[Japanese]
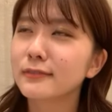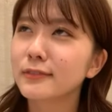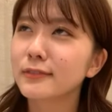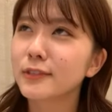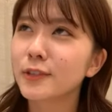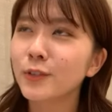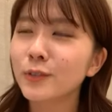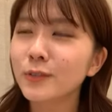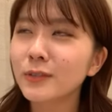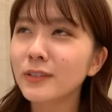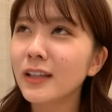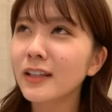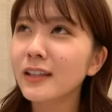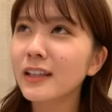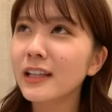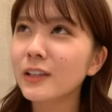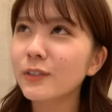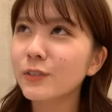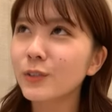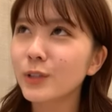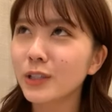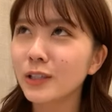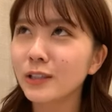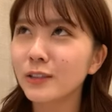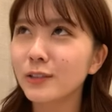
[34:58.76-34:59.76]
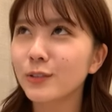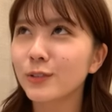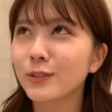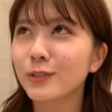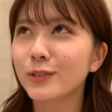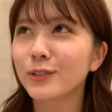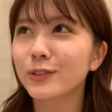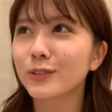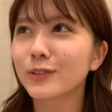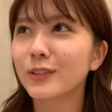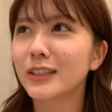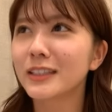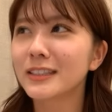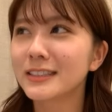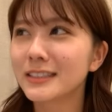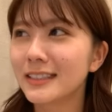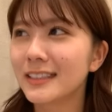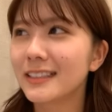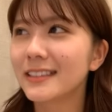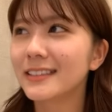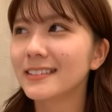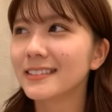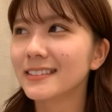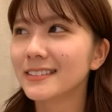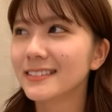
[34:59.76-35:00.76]
47のイントロとか
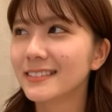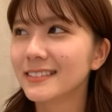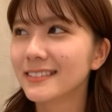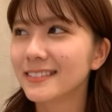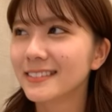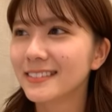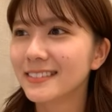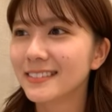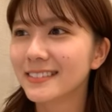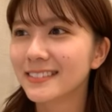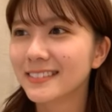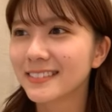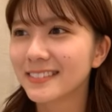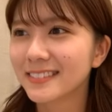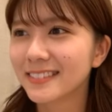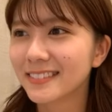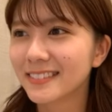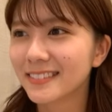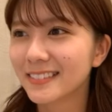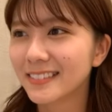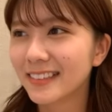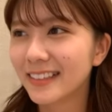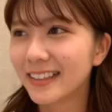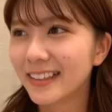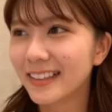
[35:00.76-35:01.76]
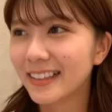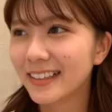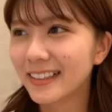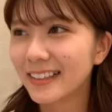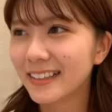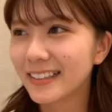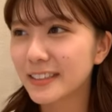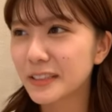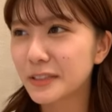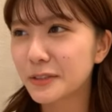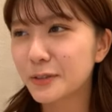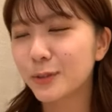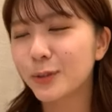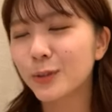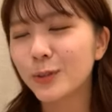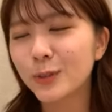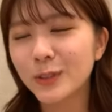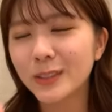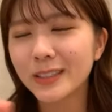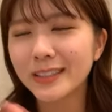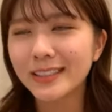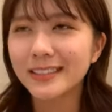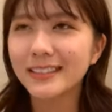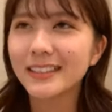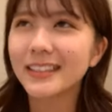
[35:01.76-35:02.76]
さその
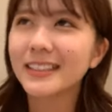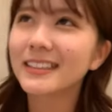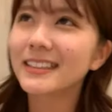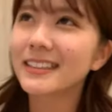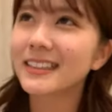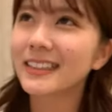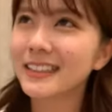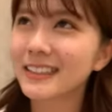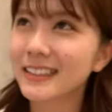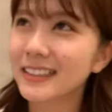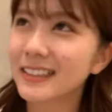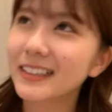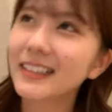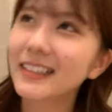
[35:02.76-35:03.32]
コロナになってか